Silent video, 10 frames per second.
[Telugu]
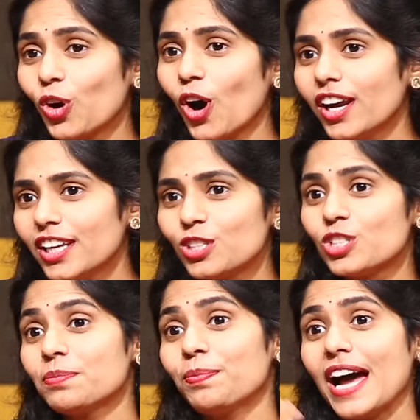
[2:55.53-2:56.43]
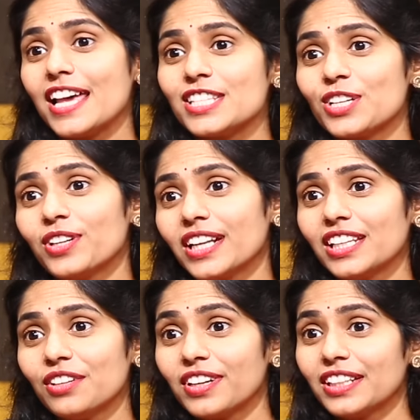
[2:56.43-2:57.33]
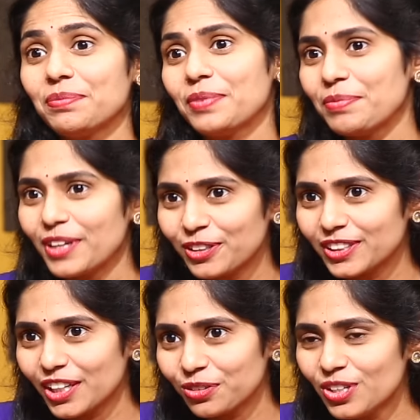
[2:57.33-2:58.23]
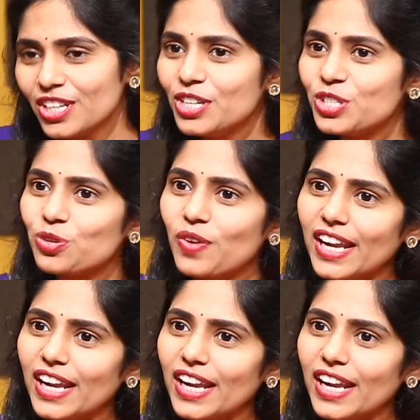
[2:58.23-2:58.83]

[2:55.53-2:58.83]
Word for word: కాలేజ్ నుంచి పాస్ట్ అవుట్ అయ్యి ఎవరైతే ప్రిపేర్ అవుతారో సో hmm.